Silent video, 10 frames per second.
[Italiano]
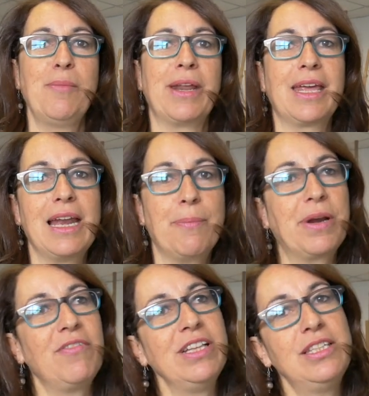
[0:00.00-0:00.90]
perché la
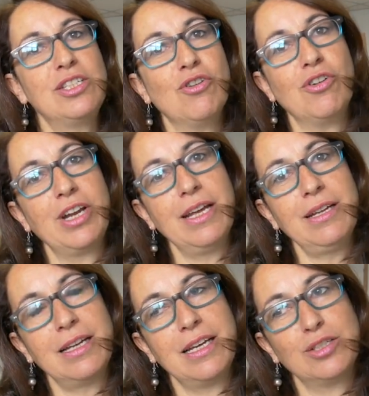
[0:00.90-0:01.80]

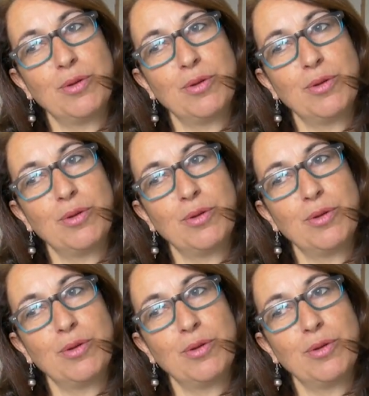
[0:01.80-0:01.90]
prevenzione e